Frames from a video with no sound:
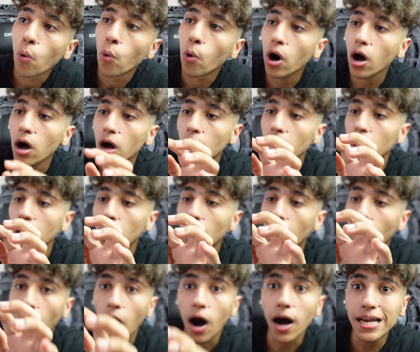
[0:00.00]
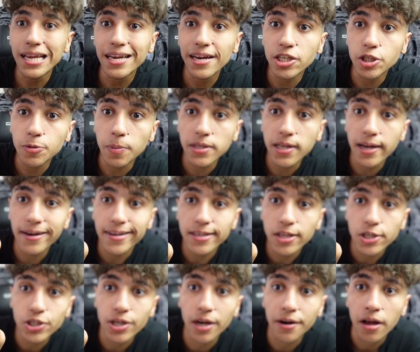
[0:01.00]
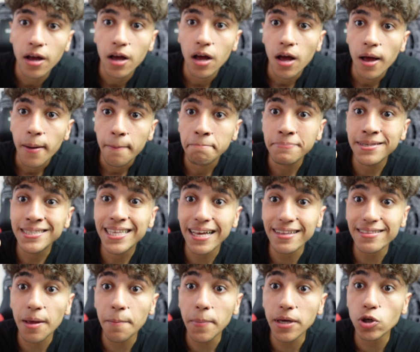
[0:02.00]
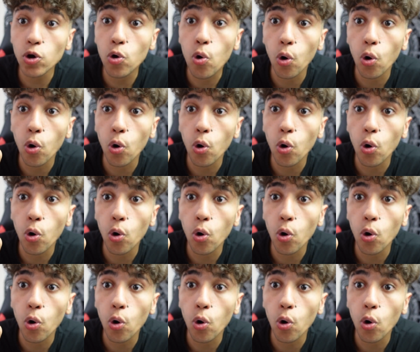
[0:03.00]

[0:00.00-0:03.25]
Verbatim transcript: Oha! Halen açmadı arkadaşlar. Bizden demek ki